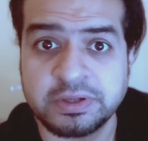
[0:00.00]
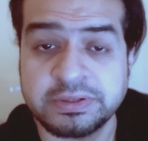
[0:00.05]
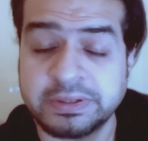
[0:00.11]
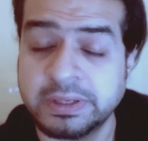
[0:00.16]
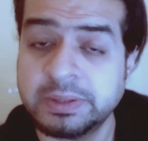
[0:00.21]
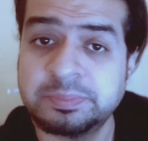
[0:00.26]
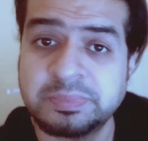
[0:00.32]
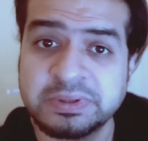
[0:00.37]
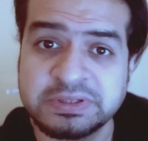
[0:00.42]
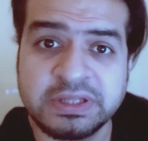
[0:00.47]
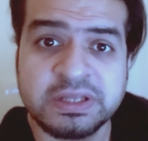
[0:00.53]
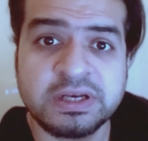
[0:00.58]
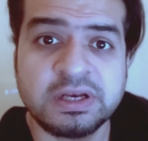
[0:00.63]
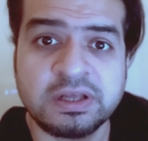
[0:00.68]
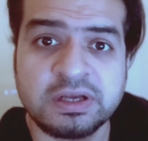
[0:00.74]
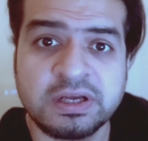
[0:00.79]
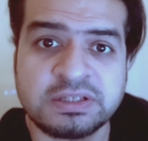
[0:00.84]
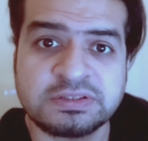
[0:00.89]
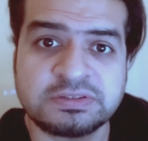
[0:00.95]
यार पता नहीं
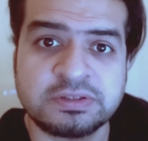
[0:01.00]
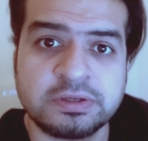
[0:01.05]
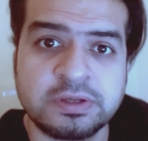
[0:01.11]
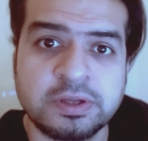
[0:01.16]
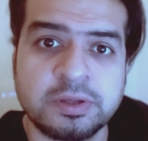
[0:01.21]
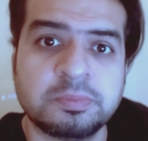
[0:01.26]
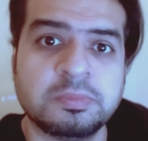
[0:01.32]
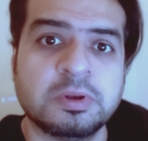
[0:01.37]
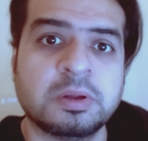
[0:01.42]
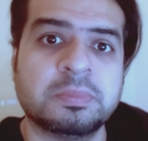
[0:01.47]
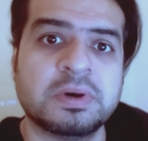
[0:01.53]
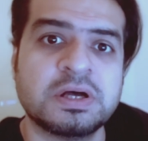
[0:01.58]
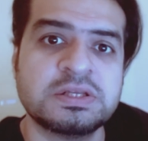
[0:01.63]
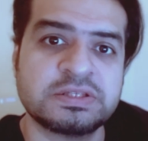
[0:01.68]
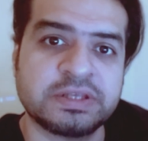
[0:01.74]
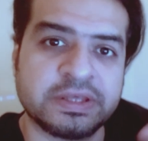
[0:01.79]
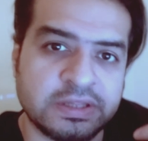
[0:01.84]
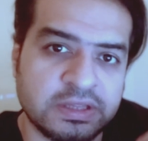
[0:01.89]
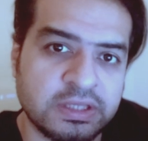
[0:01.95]
लगा असर की
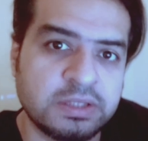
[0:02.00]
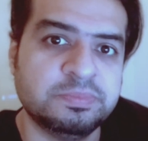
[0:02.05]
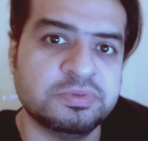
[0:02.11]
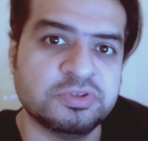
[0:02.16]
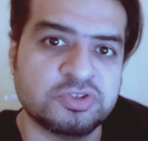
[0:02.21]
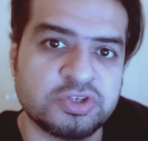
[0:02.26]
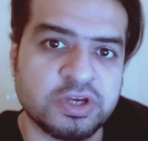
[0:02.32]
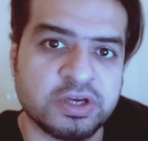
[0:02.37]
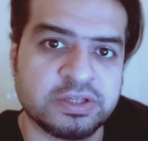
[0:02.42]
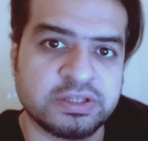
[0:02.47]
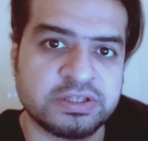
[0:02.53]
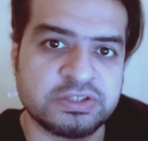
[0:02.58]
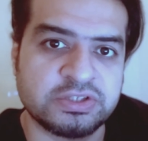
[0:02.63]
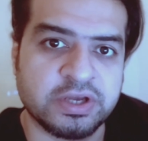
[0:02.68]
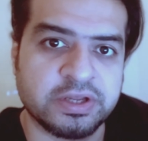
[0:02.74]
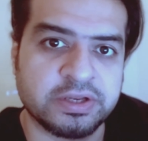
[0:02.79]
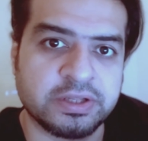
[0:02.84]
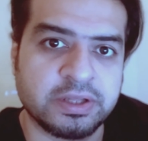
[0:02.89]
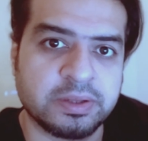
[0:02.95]
नमाज इतनी पीछे आती
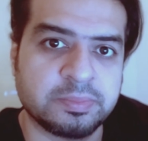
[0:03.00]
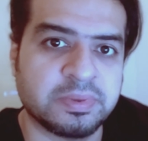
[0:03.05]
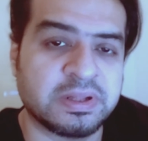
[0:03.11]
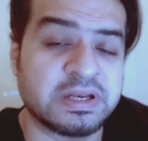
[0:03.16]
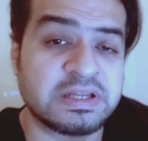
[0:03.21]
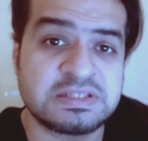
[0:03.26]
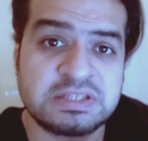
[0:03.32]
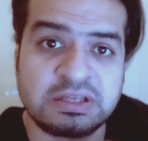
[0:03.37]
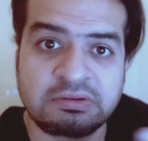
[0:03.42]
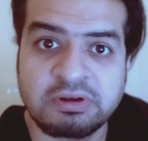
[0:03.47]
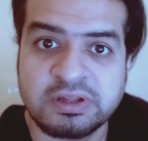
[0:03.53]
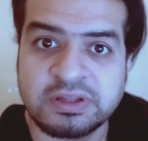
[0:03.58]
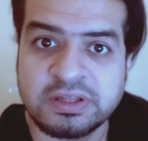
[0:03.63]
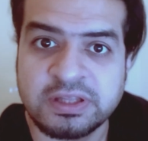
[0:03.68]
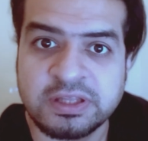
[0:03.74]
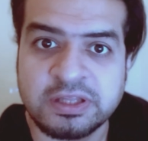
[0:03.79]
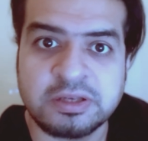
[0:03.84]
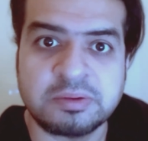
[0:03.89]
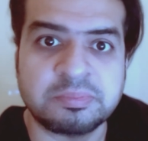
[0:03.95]
जा रही है पहले सवा
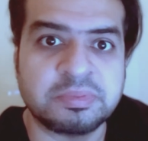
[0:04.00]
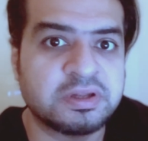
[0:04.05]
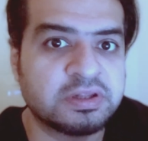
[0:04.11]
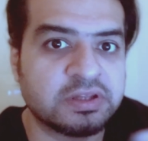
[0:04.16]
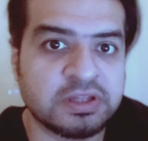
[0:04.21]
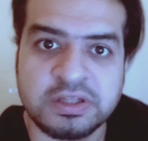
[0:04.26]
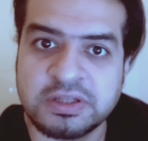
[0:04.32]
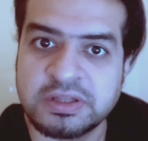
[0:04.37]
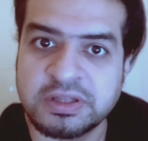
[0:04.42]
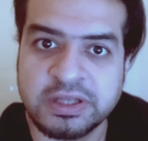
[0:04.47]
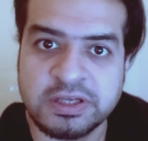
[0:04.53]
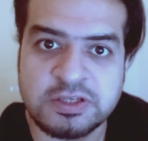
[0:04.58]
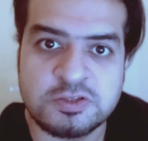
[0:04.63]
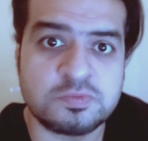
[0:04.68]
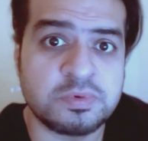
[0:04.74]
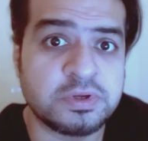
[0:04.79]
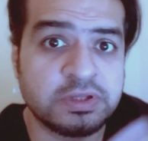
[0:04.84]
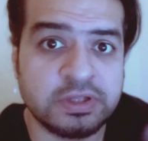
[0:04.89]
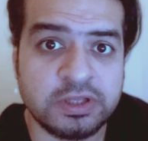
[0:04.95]
तीन फिर तीन दस
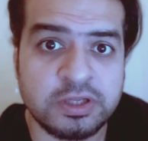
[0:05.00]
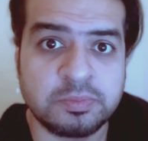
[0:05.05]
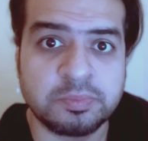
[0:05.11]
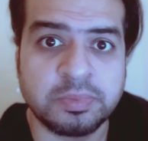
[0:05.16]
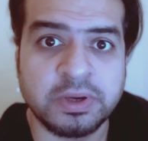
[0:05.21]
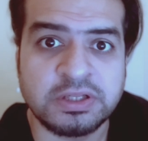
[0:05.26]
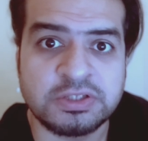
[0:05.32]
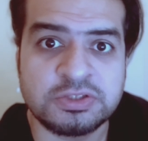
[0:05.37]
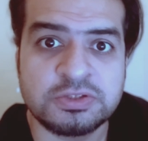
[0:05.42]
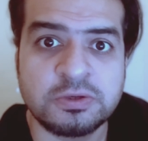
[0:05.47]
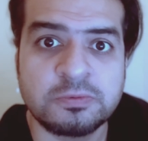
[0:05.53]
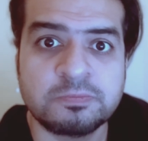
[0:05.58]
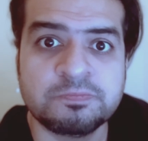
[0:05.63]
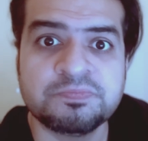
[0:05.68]
फिर तीन पाँच